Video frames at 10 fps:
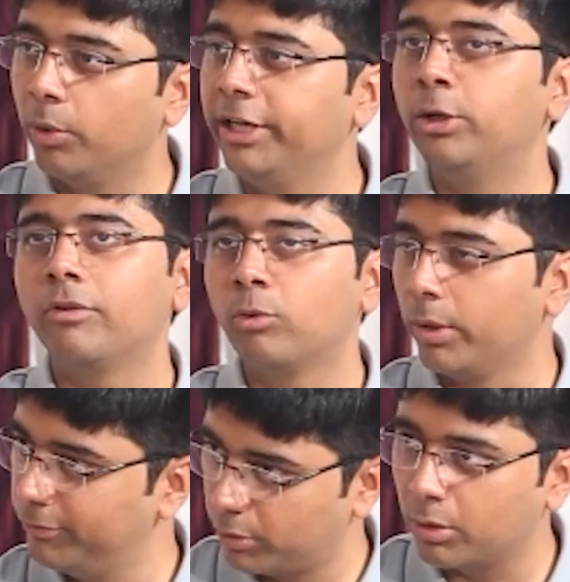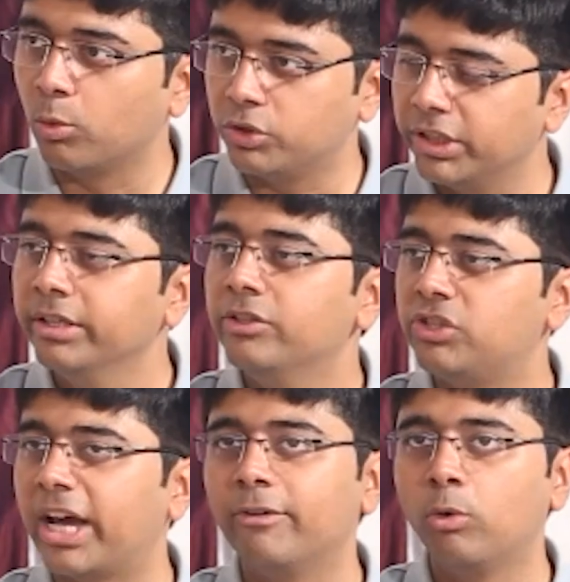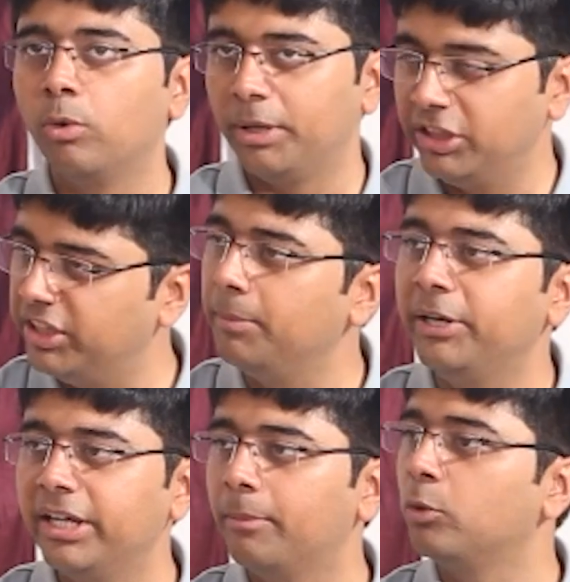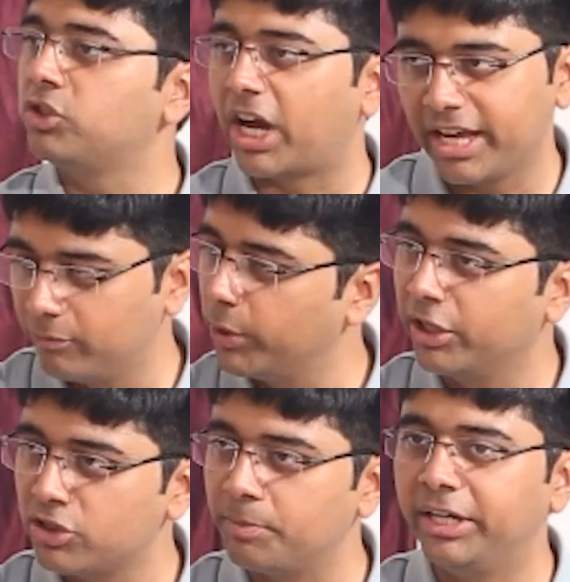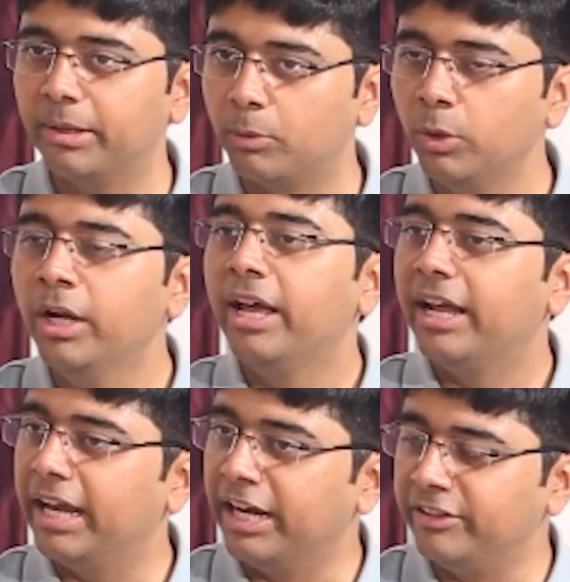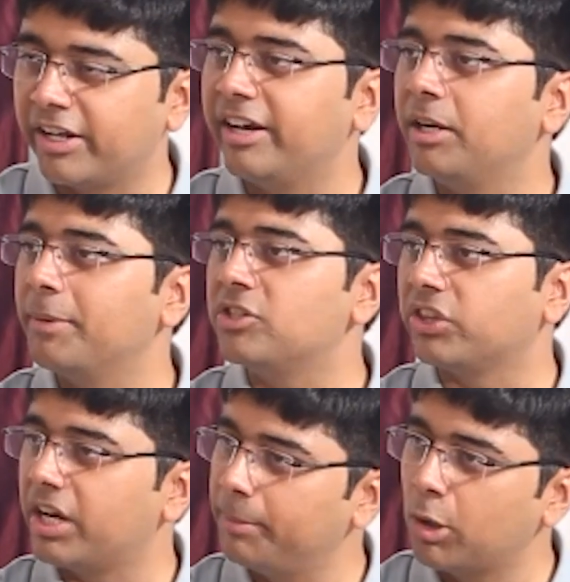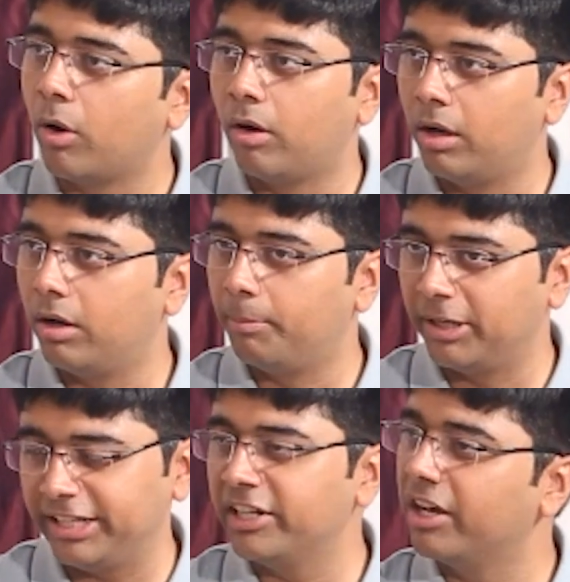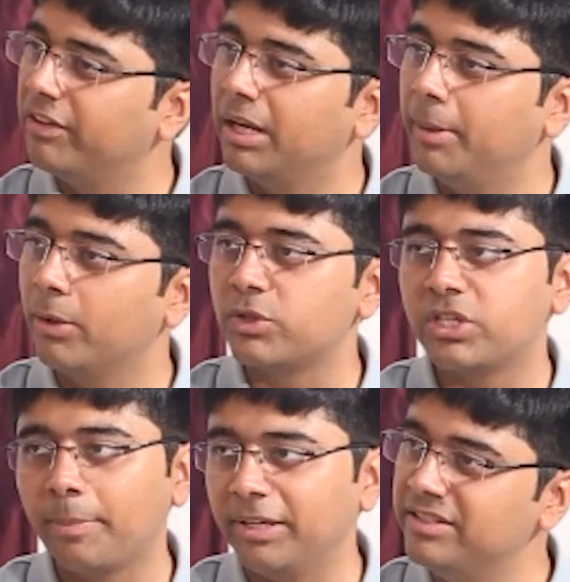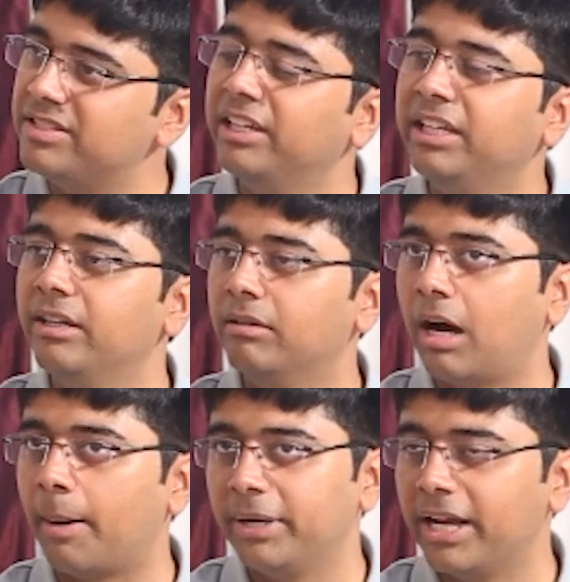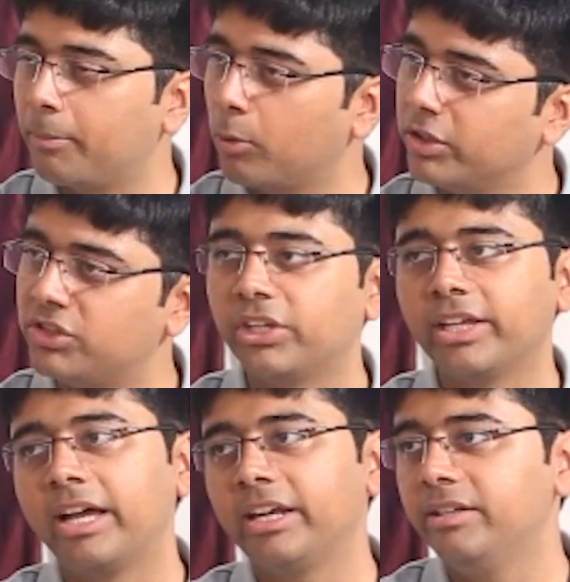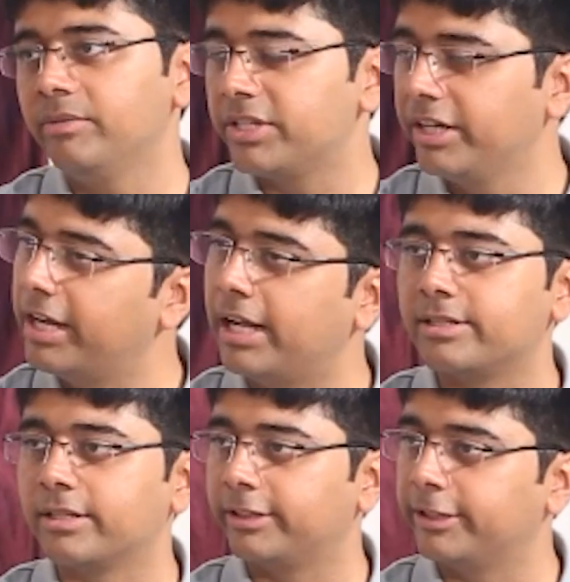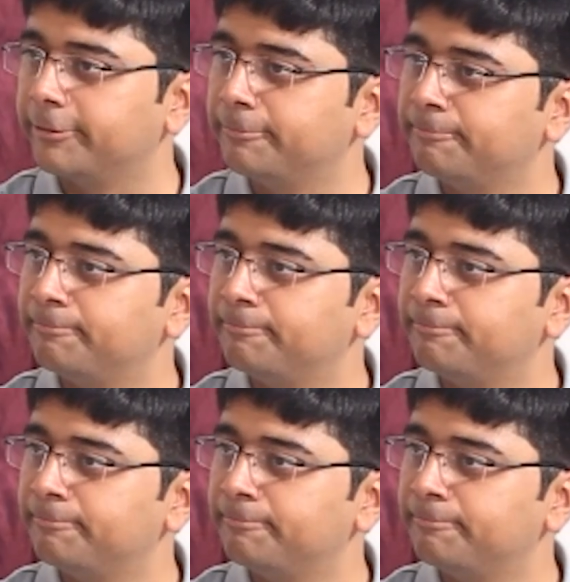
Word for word: नो नीड ऑफ गोइंग फॉर अ कोचिंग चाहे वो हिंदी मीडियम हो चाहे वो इंग्लिश मीडियम हो इंटरनेट पर जितना भी मटीरियल अवेलेबल है उससे आप ईजिली अपने आप को अच्छी तैयारी से ढाल सकते हैं